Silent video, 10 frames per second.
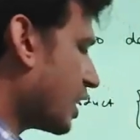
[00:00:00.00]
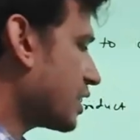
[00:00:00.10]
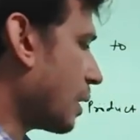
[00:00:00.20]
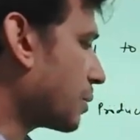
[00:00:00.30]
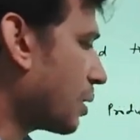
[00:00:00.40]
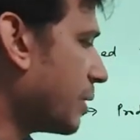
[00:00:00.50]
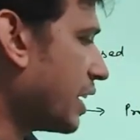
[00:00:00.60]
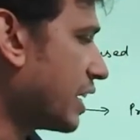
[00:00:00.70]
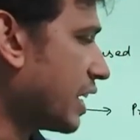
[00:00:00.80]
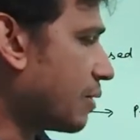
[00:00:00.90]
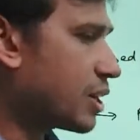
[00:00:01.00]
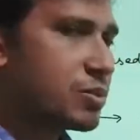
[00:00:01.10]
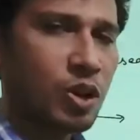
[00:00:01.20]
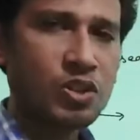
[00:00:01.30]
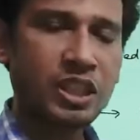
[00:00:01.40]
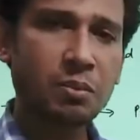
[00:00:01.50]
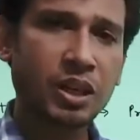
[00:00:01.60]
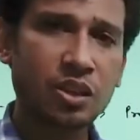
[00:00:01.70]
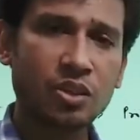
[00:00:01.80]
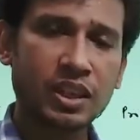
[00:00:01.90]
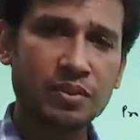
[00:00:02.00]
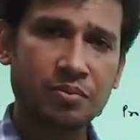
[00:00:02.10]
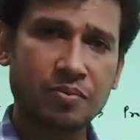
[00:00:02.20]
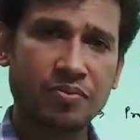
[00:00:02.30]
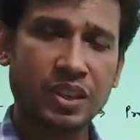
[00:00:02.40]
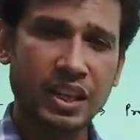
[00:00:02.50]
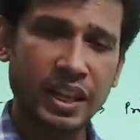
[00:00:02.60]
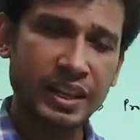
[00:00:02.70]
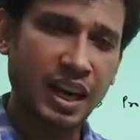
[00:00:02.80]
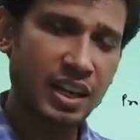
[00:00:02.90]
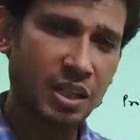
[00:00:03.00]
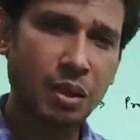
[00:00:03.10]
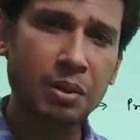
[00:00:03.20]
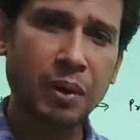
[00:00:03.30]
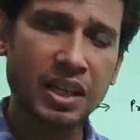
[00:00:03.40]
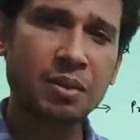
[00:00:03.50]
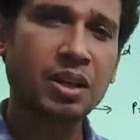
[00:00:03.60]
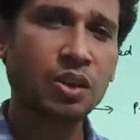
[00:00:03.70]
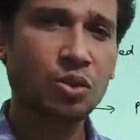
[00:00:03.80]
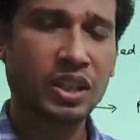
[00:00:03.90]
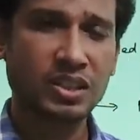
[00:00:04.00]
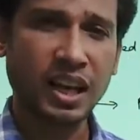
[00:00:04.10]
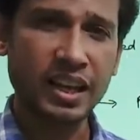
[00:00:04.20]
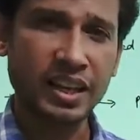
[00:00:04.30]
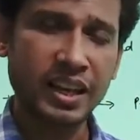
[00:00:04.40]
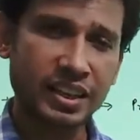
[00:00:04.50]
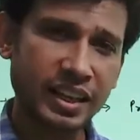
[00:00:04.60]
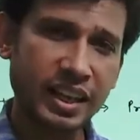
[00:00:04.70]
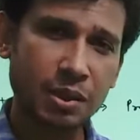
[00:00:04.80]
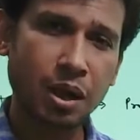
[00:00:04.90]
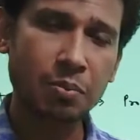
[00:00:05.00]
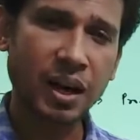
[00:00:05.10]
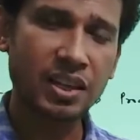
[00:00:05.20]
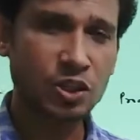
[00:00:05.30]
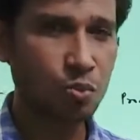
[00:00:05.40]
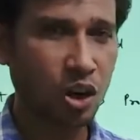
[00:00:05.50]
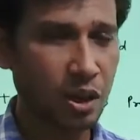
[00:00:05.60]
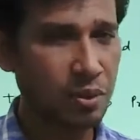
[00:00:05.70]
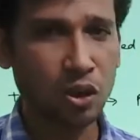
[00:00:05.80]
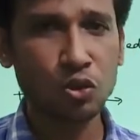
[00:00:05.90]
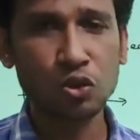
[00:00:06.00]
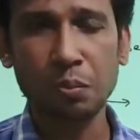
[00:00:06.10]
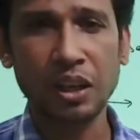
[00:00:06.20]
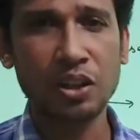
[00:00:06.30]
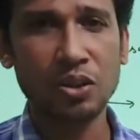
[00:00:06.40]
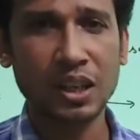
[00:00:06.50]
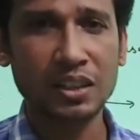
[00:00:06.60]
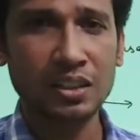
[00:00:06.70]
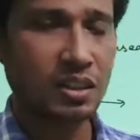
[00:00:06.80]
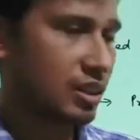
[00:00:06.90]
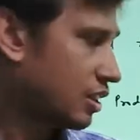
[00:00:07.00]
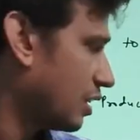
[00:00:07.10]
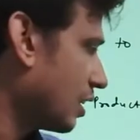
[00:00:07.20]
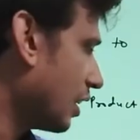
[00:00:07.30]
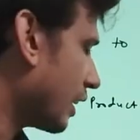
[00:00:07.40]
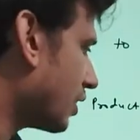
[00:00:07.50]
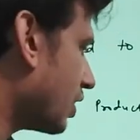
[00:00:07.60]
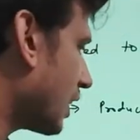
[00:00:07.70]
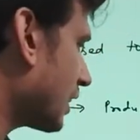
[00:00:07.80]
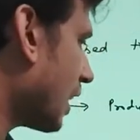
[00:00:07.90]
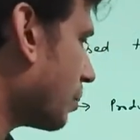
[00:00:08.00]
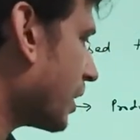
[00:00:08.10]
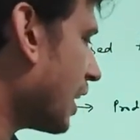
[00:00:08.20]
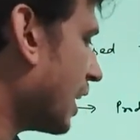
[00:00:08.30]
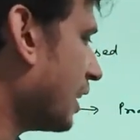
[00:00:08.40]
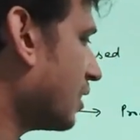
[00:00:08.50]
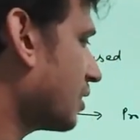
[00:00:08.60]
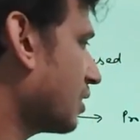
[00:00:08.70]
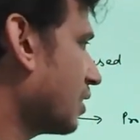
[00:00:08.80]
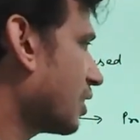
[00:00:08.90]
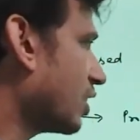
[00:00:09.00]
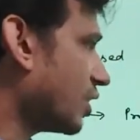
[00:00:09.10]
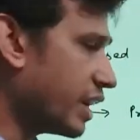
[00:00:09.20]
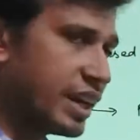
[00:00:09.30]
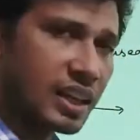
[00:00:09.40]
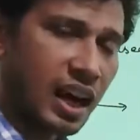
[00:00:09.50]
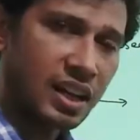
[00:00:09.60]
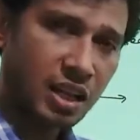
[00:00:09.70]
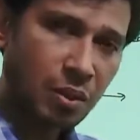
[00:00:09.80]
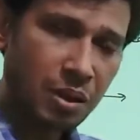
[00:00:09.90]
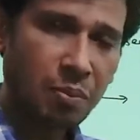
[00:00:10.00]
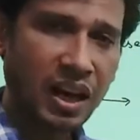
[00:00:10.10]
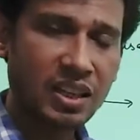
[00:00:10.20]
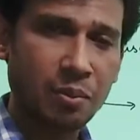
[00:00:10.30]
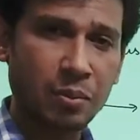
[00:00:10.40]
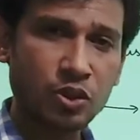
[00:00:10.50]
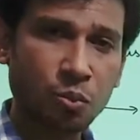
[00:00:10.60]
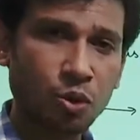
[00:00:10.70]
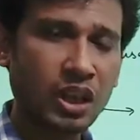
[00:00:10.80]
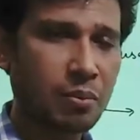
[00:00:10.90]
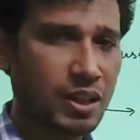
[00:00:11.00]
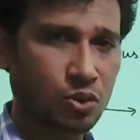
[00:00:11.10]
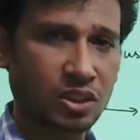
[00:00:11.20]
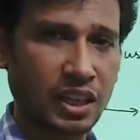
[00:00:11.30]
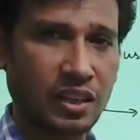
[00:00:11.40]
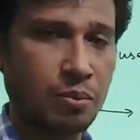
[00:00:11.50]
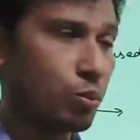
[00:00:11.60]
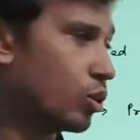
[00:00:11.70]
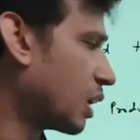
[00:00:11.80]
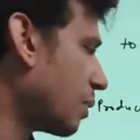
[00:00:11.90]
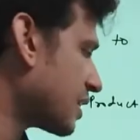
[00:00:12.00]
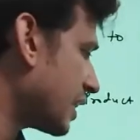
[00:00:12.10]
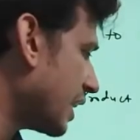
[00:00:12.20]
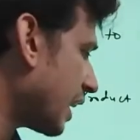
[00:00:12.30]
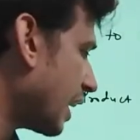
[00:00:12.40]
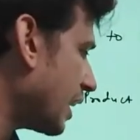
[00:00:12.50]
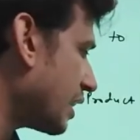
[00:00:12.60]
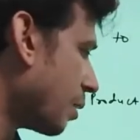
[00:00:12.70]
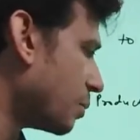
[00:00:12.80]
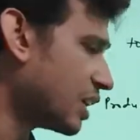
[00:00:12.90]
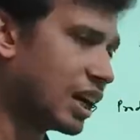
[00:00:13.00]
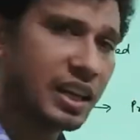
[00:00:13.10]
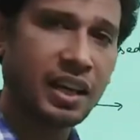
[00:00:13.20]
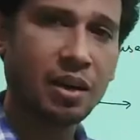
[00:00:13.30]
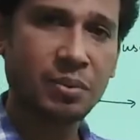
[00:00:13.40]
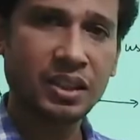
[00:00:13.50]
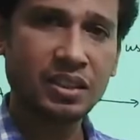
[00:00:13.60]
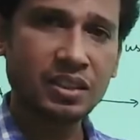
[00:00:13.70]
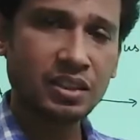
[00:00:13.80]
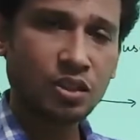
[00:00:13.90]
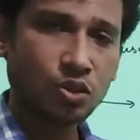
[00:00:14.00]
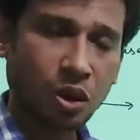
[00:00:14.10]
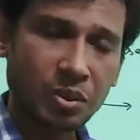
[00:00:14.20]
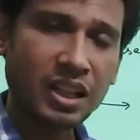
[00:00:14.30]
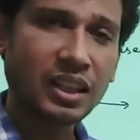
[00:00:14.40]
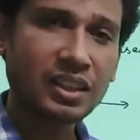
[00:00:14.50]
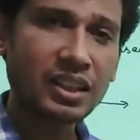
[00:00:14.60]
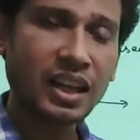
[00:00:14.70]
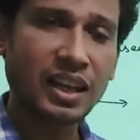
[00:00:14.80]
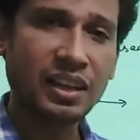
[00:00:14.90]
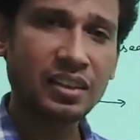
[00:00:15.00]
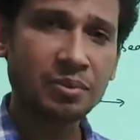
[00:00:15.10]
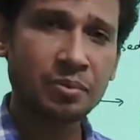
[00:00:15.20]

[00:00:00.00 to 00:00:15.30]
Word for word: स्टेट चैप्टर में एवरेज वेलोसिटी पढ़े होगे गए एट आर टी बाई पाई एम का रूट चाहे एट के टी बाई पाई स्मॉल एम का रूट तुम पढ़े होगे लेकिन दिक्कत यहाँ पे क्या है कि एट आर टी बाई पाई एम में जो मोलर मास होता है मोलर मास ए का ले या बी का ले यहाँ पे तो हम ये करते क्या है